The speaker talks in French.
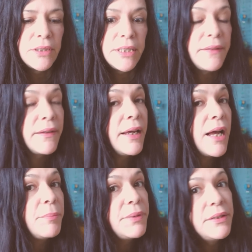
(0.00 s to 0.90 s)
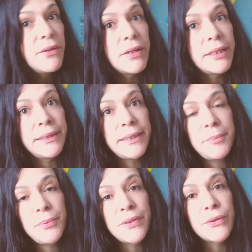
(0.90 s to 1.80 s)
qui est très rapide en réalité
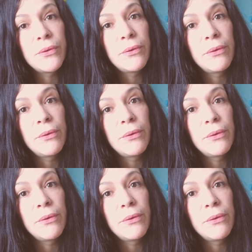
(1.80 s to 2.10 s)
puisque